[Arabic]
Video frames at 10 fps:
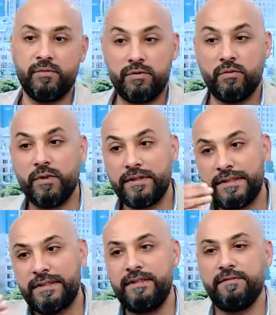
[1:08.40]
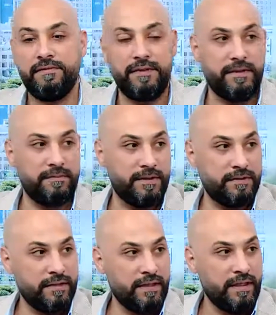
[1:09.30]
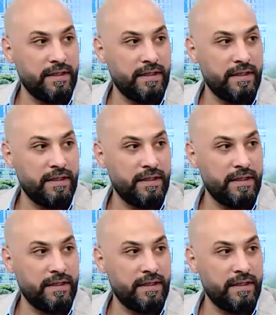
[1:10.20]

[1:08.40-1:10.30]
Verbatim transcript: جميل. وطورت كثير فيه كمان